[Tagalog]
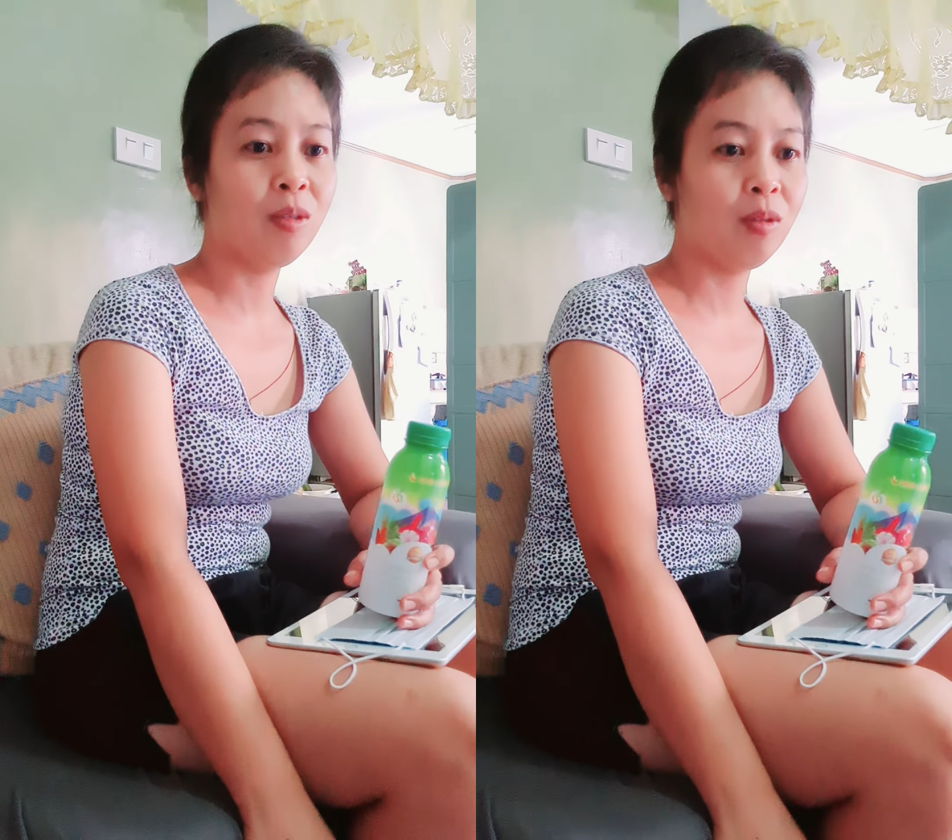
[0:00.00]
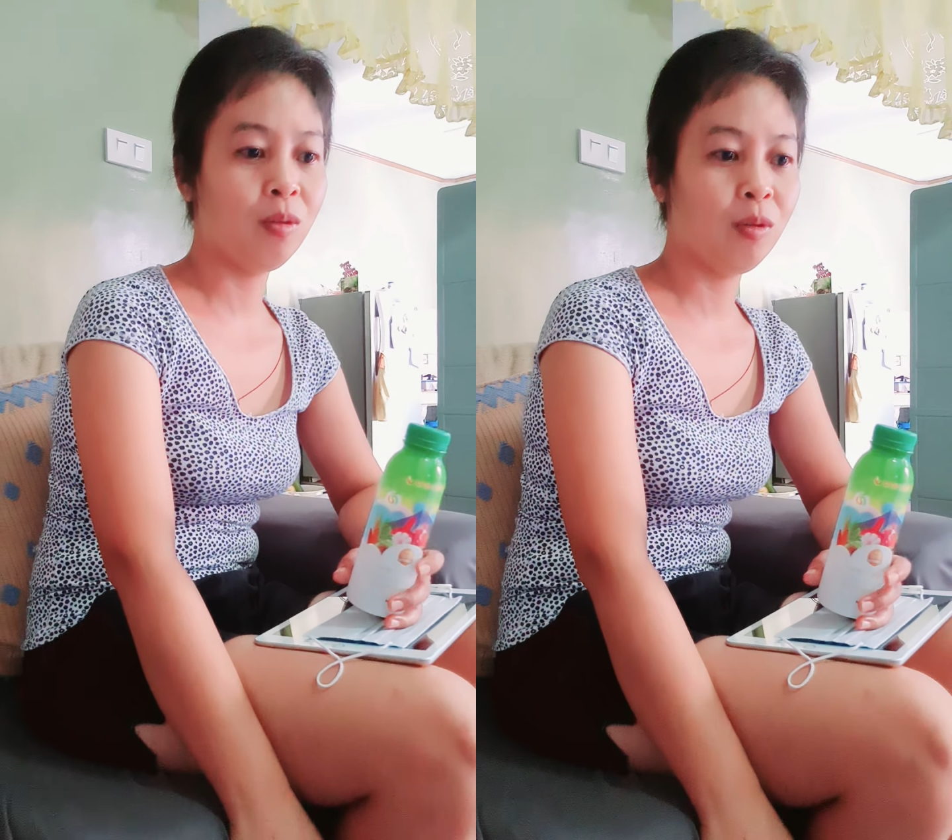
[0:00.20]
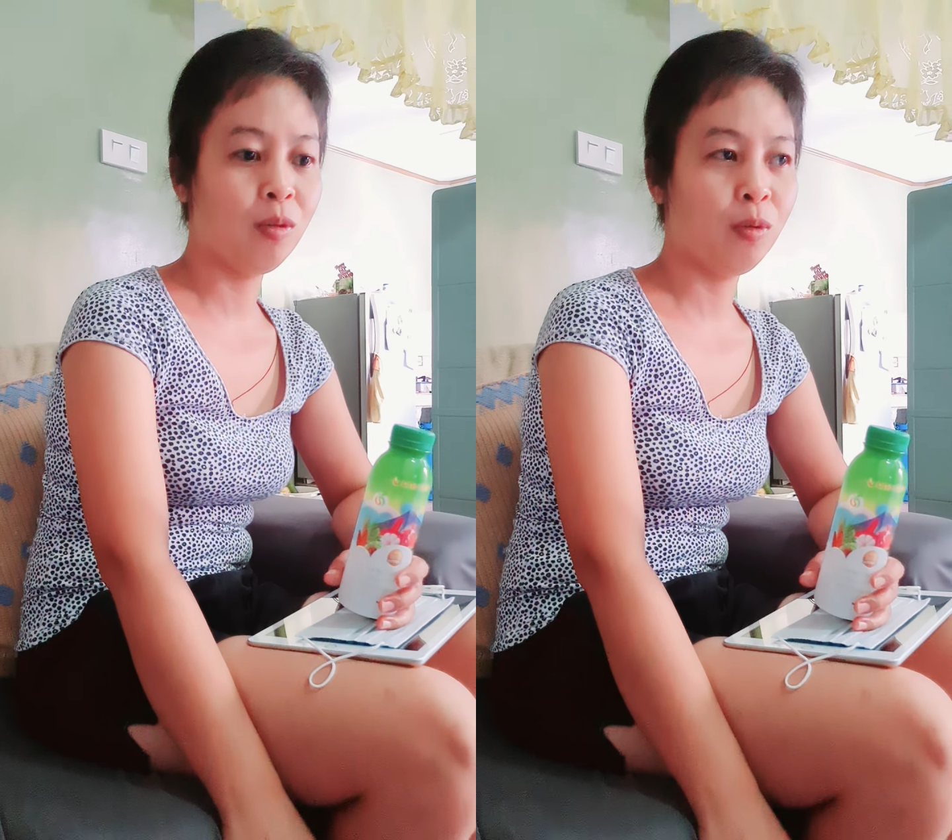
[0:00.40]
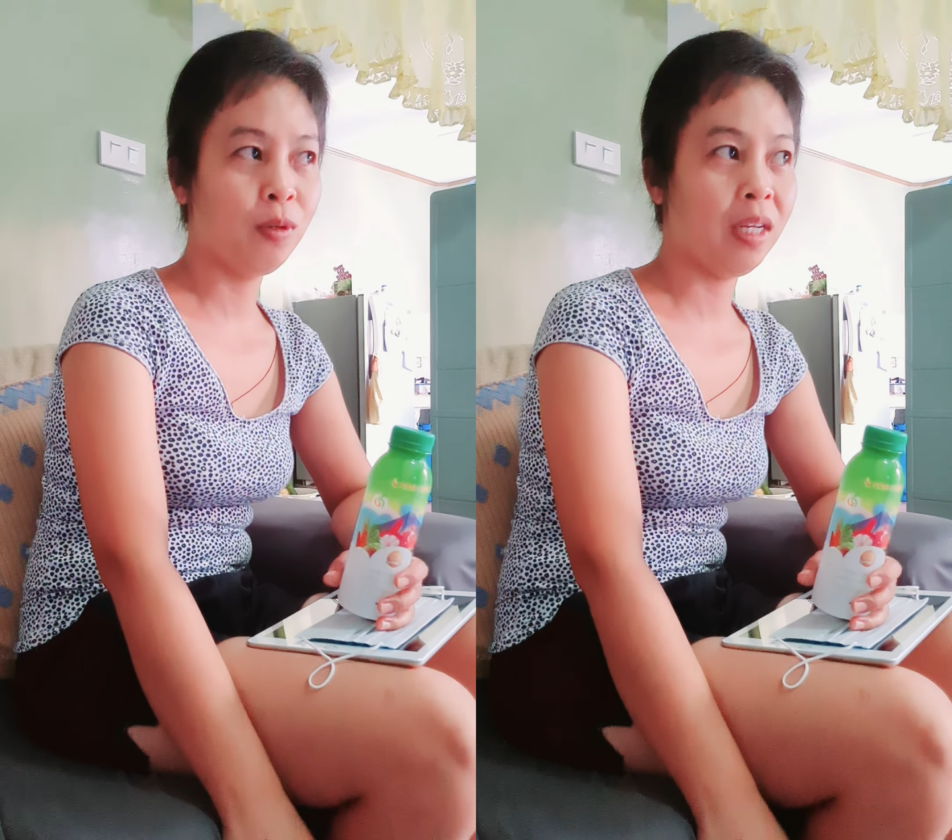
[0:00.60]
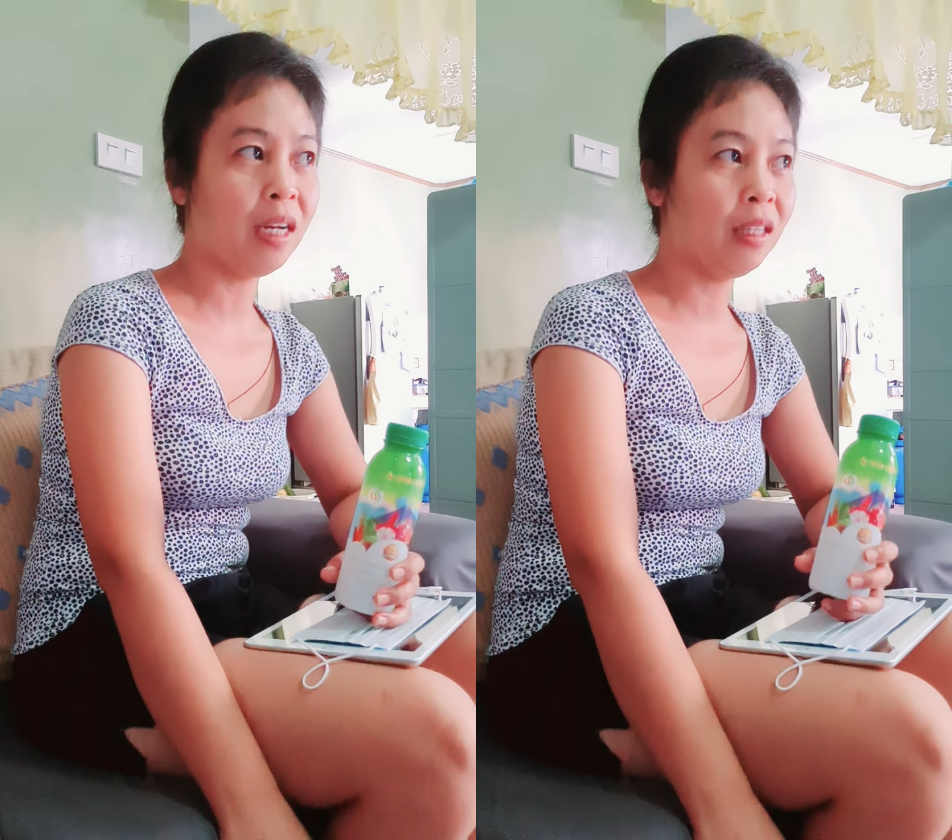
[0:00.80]
So,
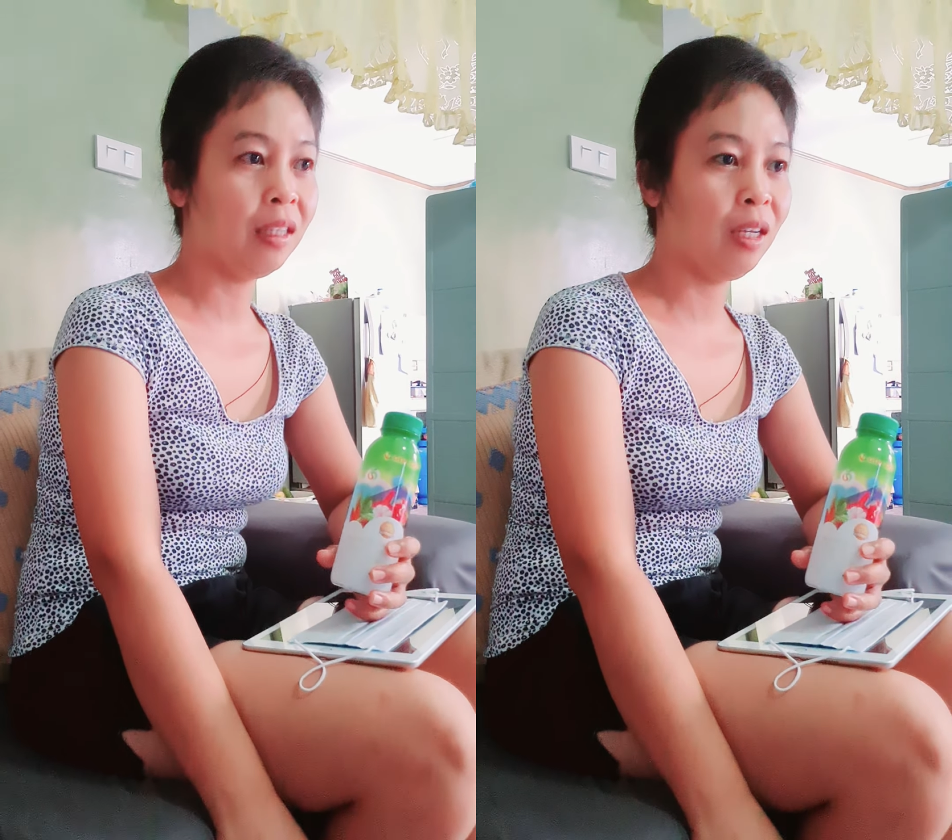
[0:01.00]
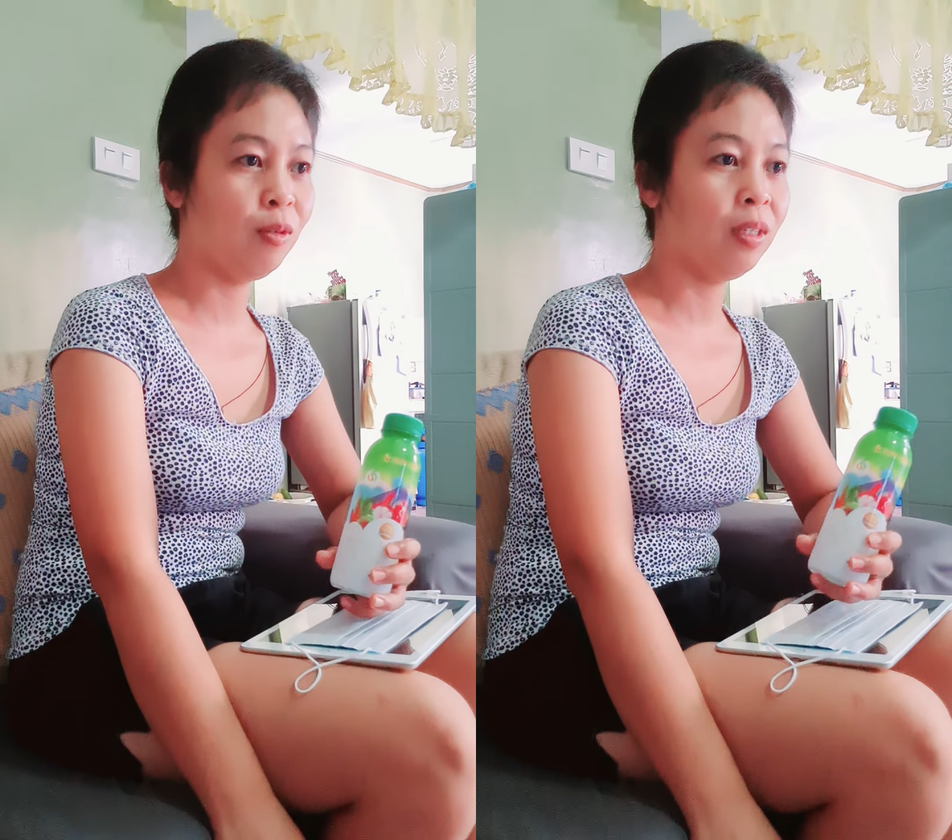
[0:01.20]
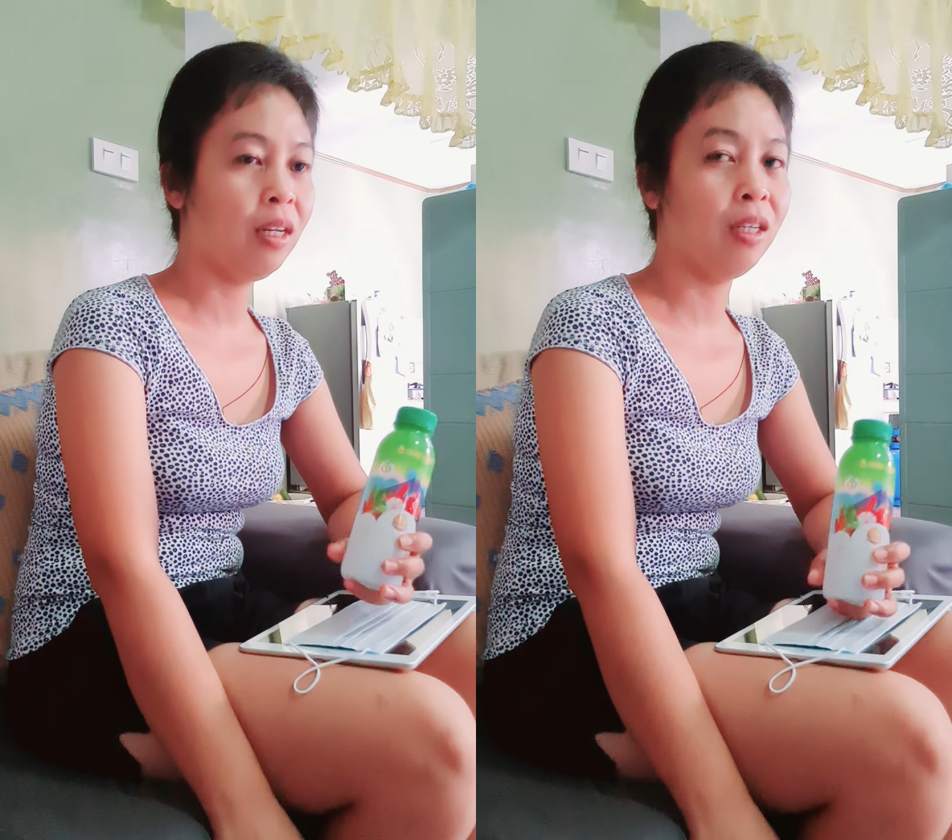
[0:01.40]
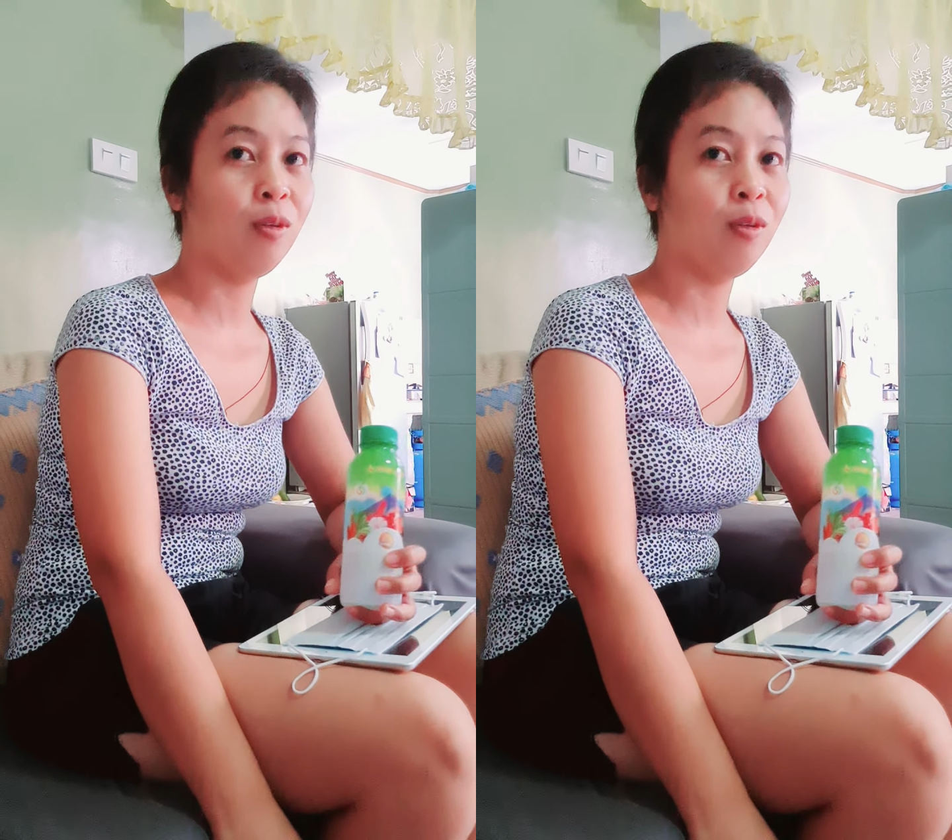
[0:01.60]
inantay ko na lang